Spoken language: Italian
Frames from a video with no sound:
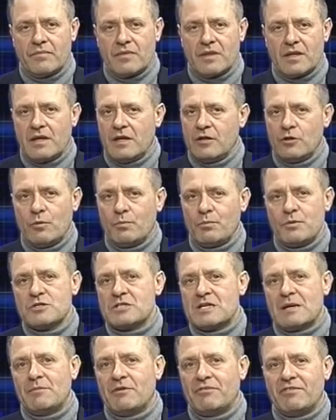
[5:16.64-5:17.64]
e non
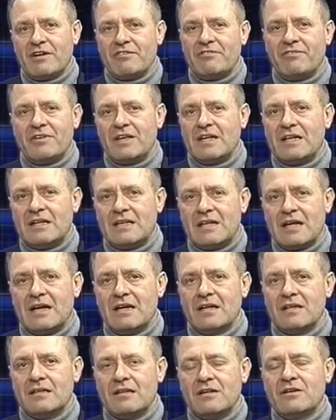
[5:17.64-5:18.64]
possiamo far
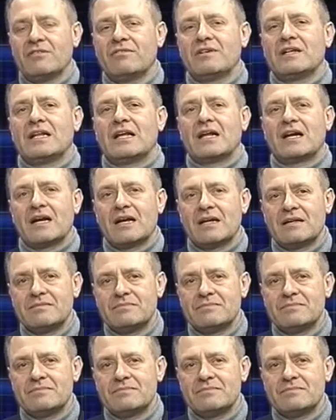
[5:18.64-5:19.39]
finta di non vederle.